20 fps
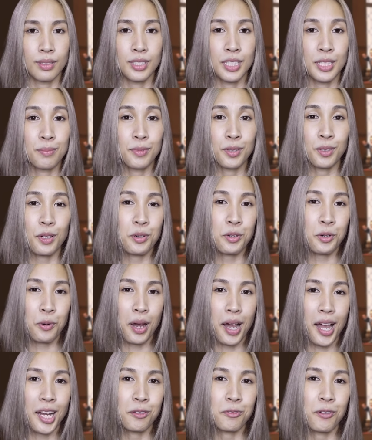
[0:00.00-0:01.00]
ยิ้มก
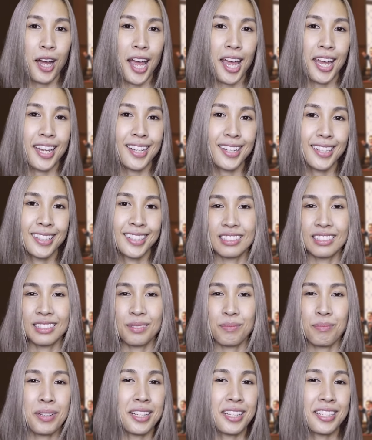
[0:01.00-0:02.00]
ว้างๆไว้
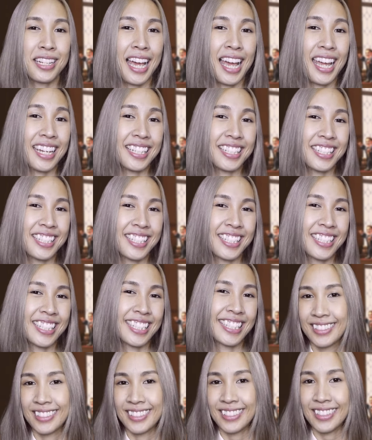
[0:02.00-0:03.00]
be nice
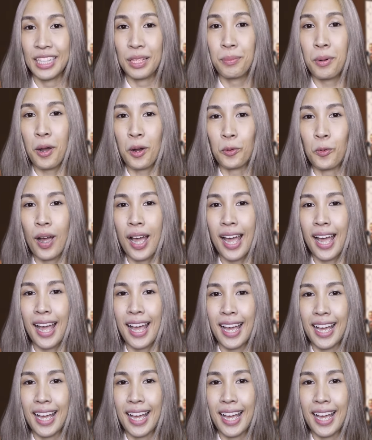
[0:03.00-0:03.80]
แล้วบอกว่า